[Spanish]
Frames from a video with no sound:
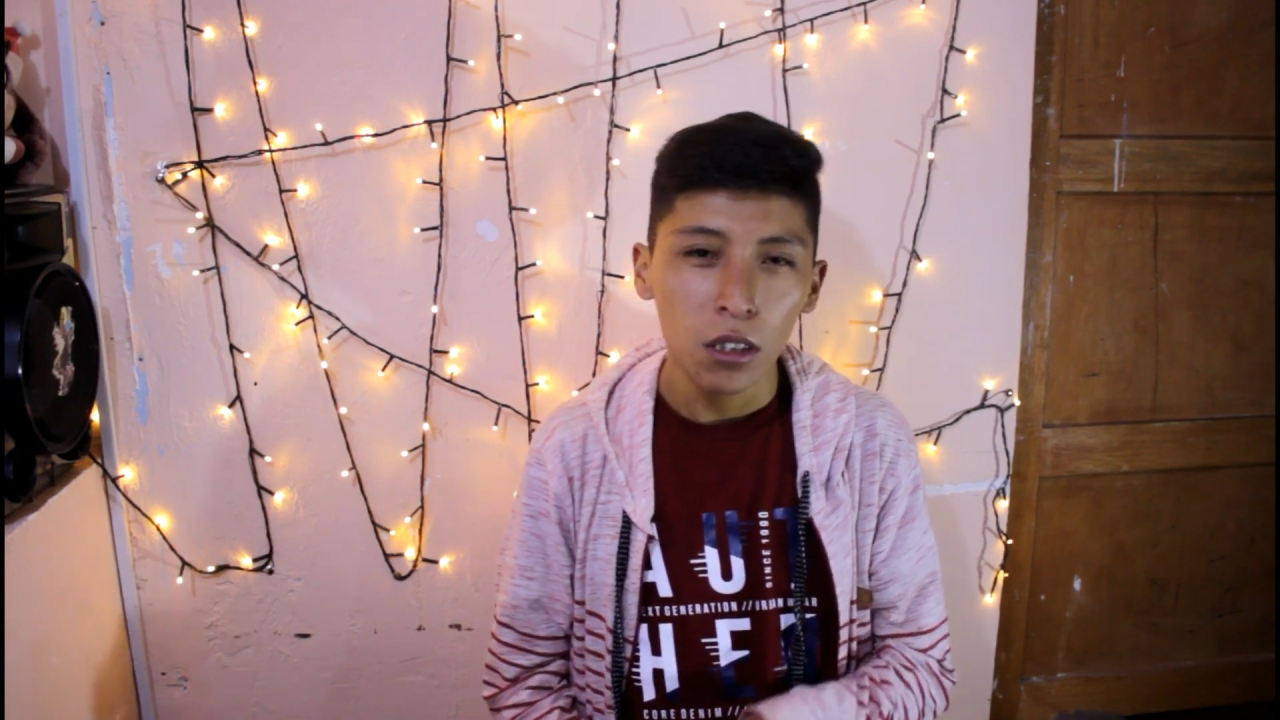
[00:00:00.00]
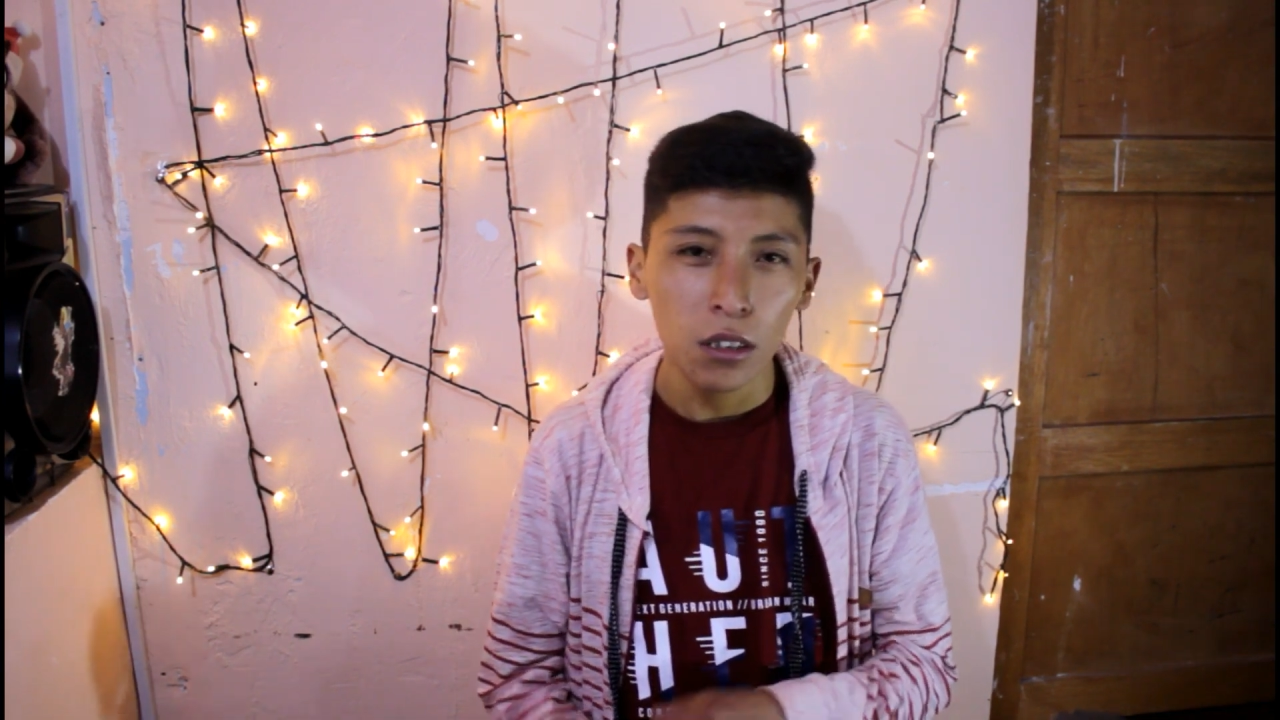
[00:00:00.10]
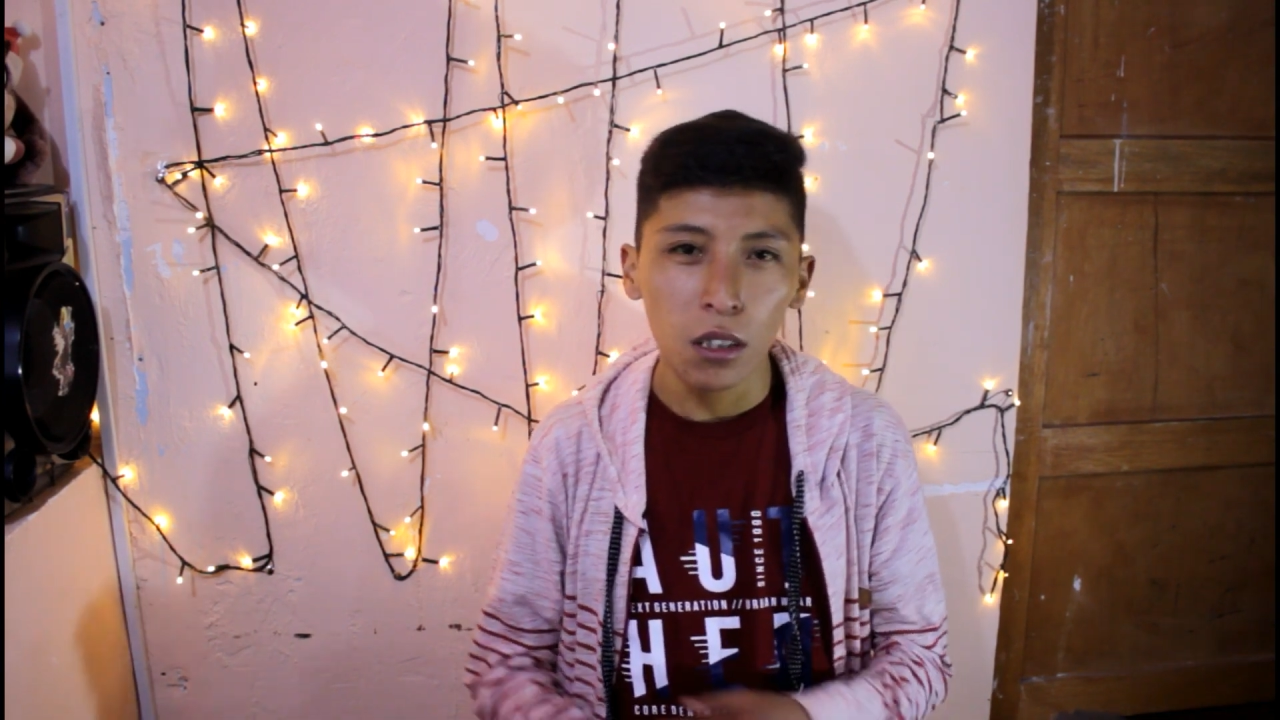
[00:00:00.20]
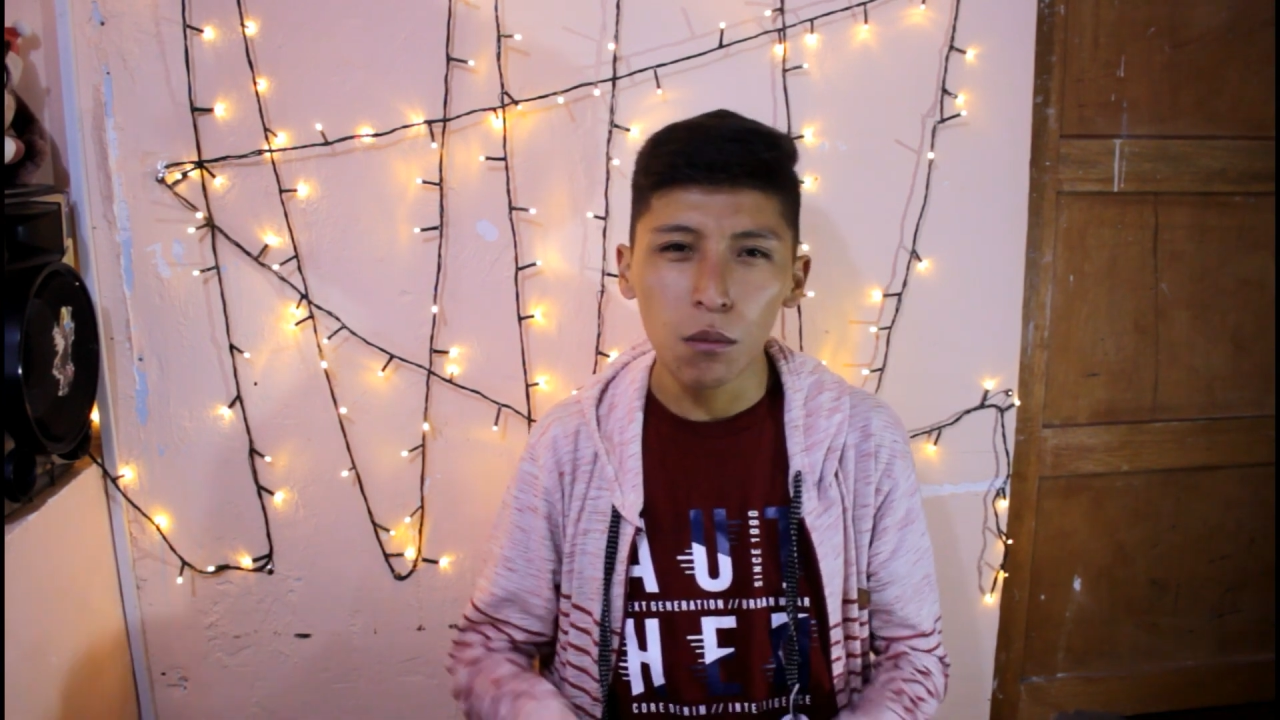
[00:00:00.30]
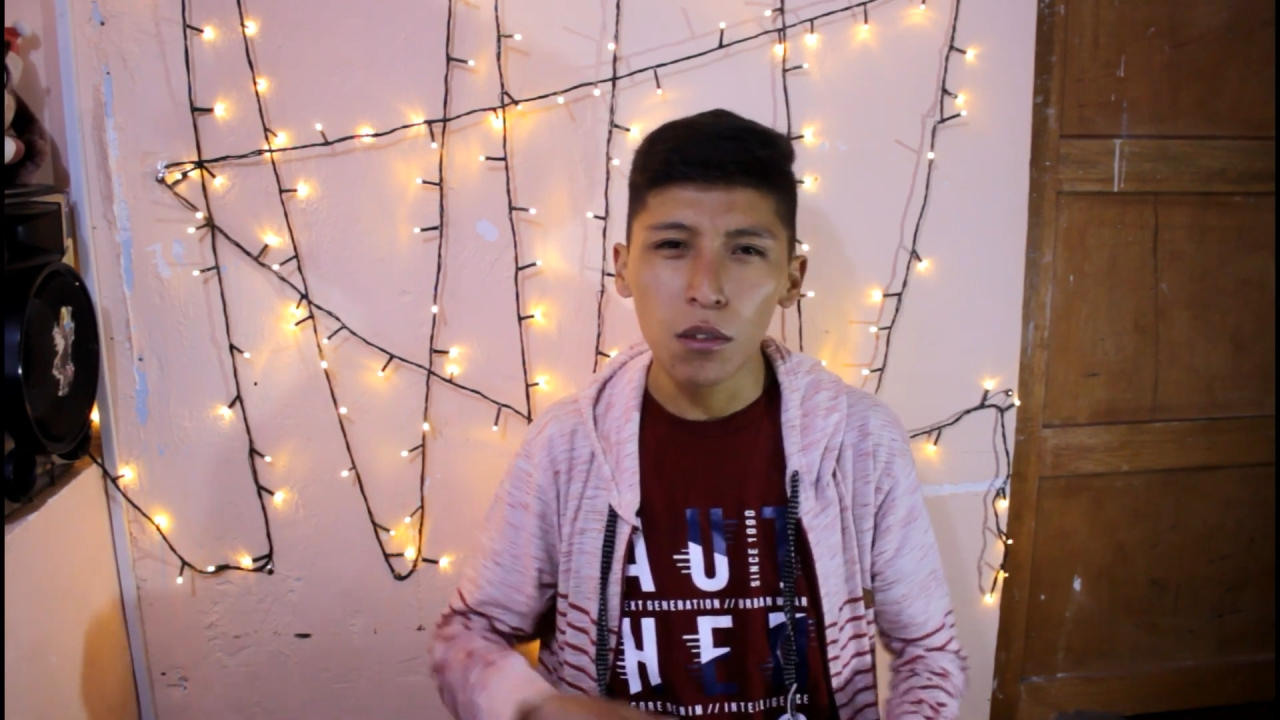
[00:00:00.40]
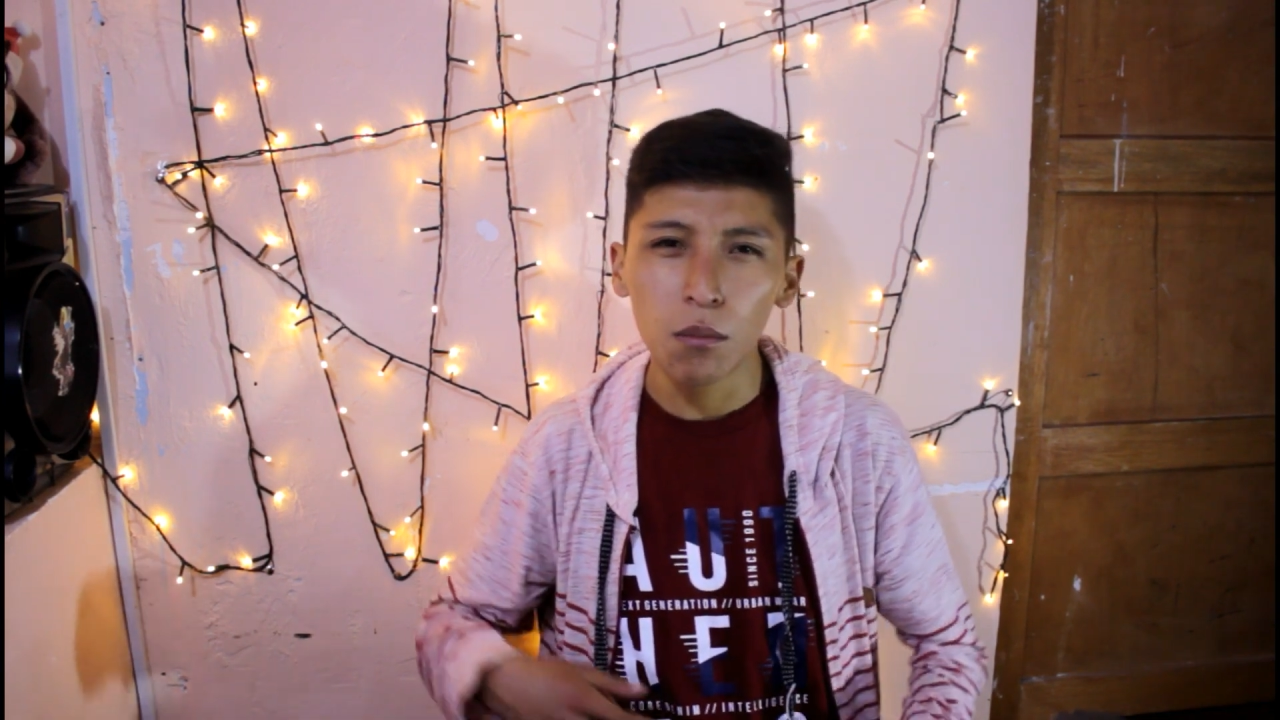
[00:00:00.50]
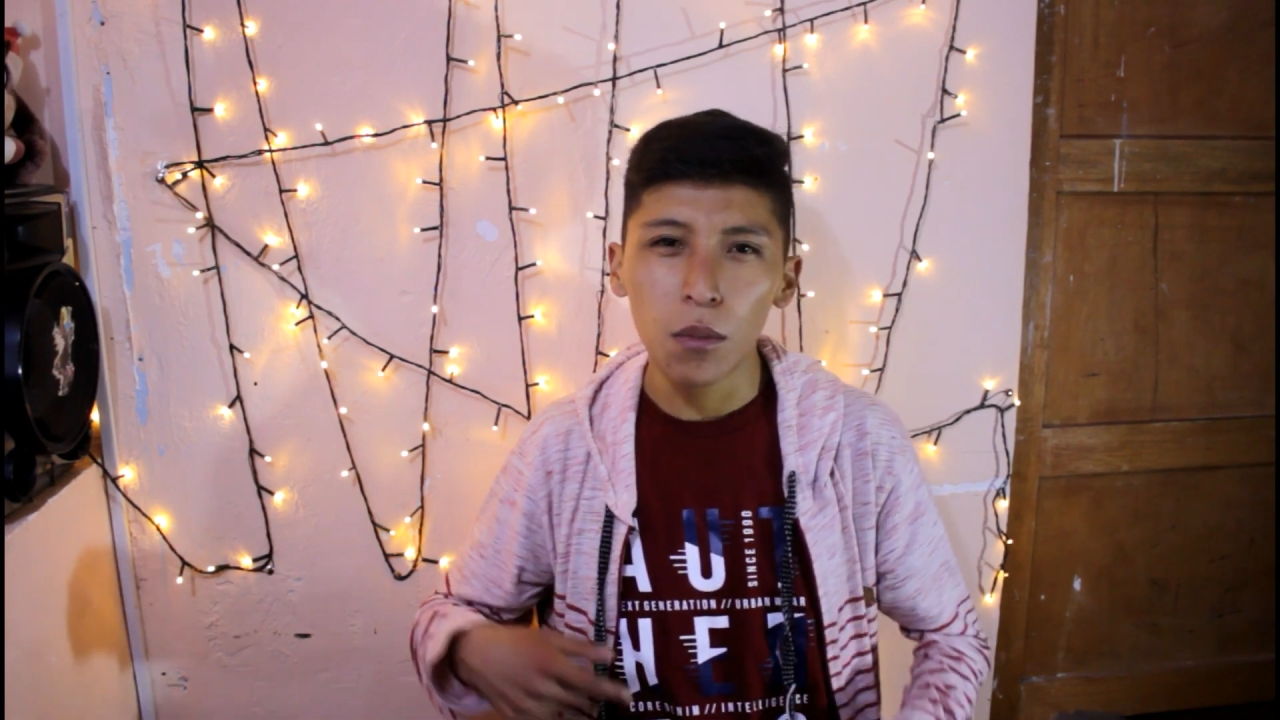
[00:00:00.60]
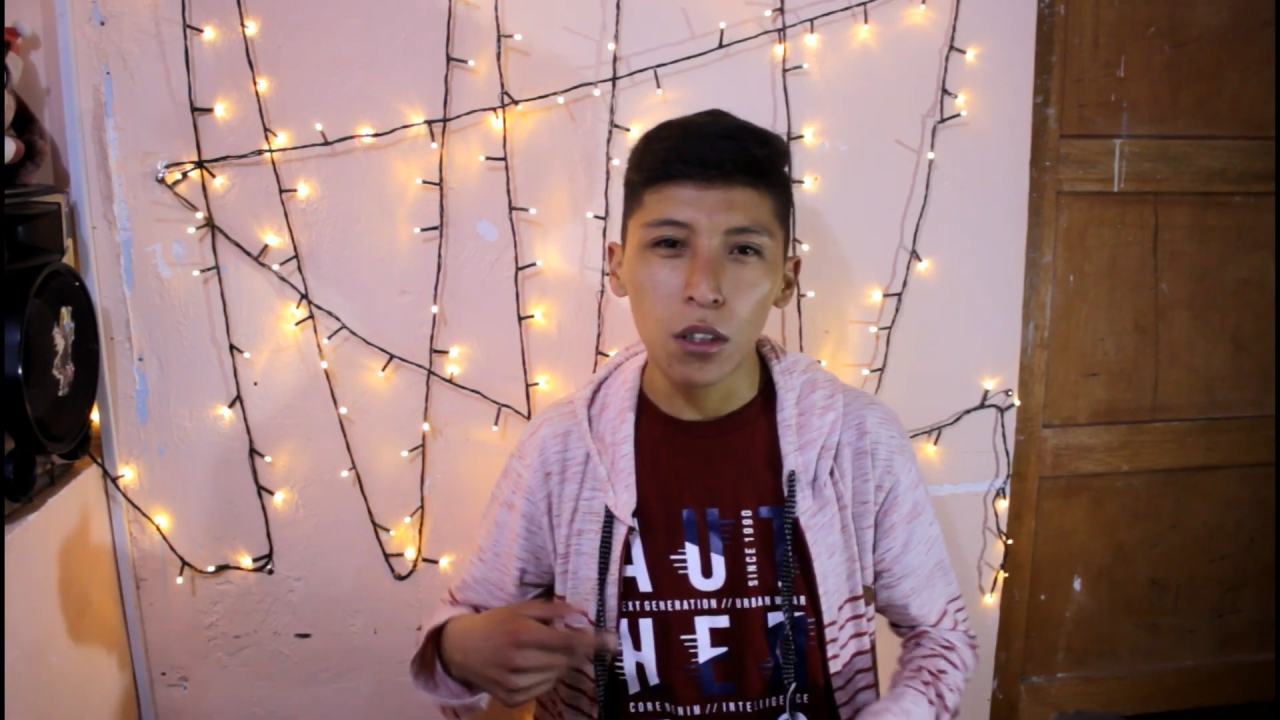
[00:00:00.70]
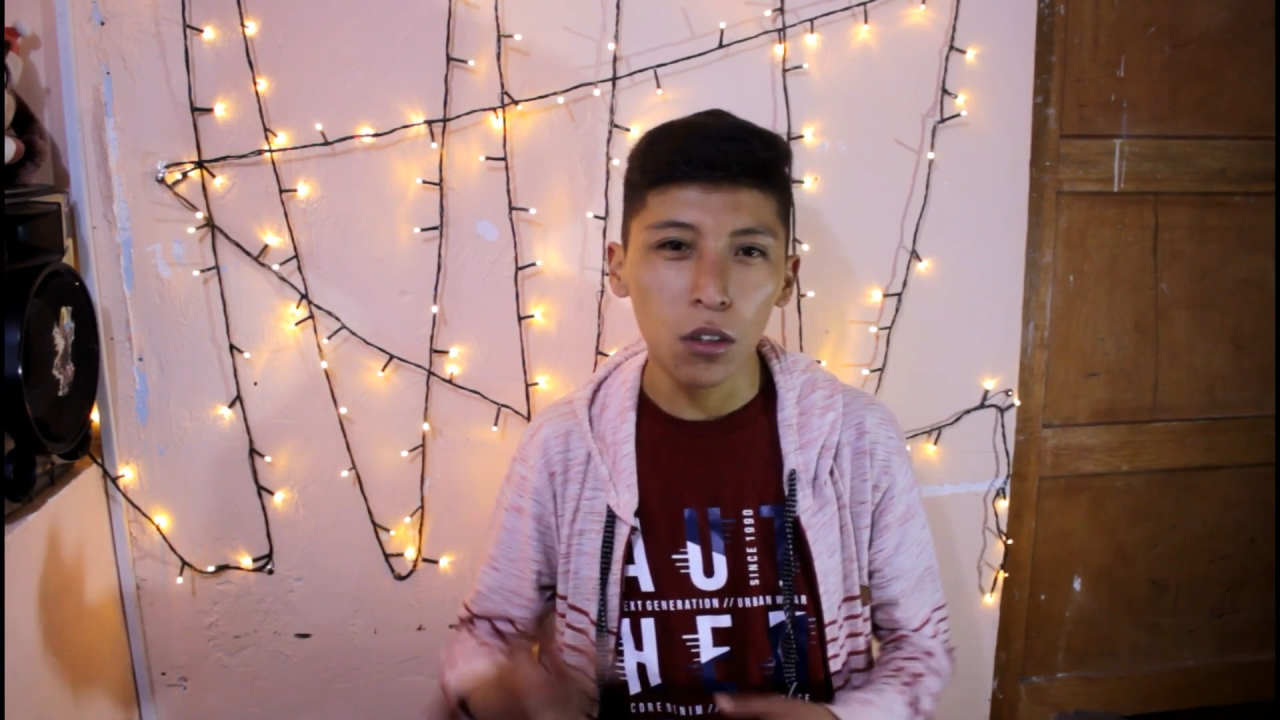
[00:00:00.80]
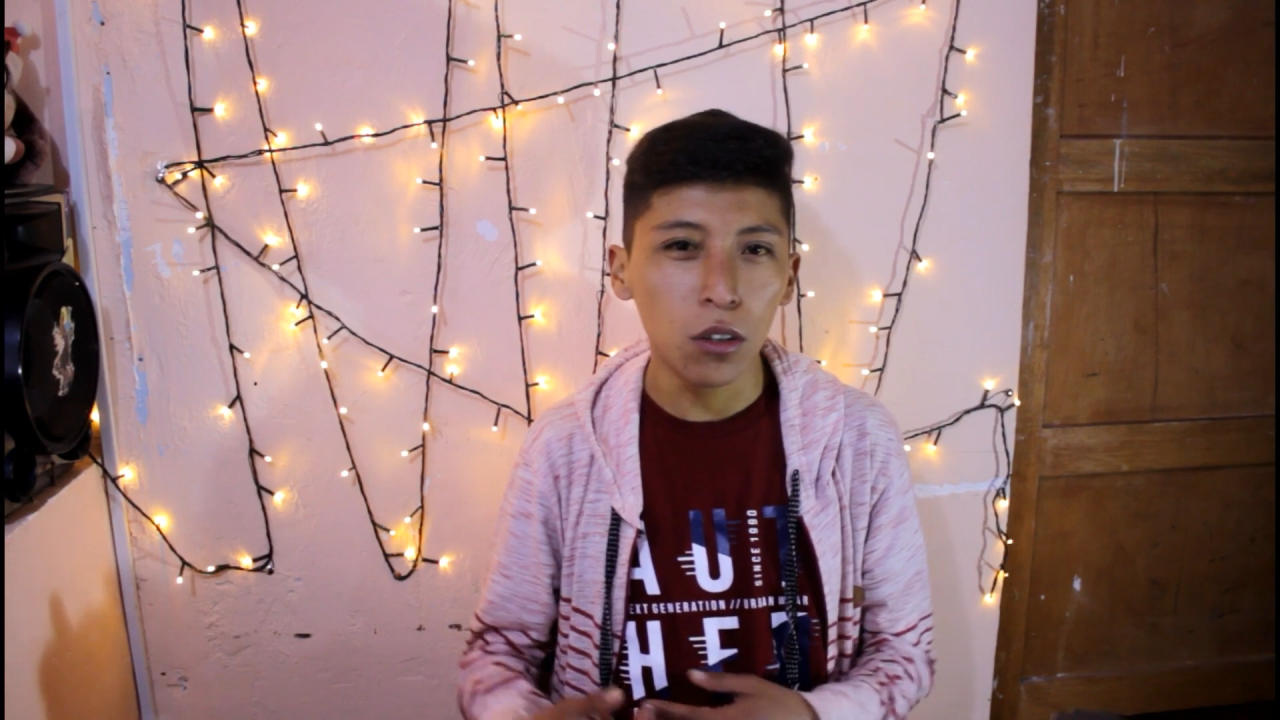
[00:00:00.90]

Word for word: se metió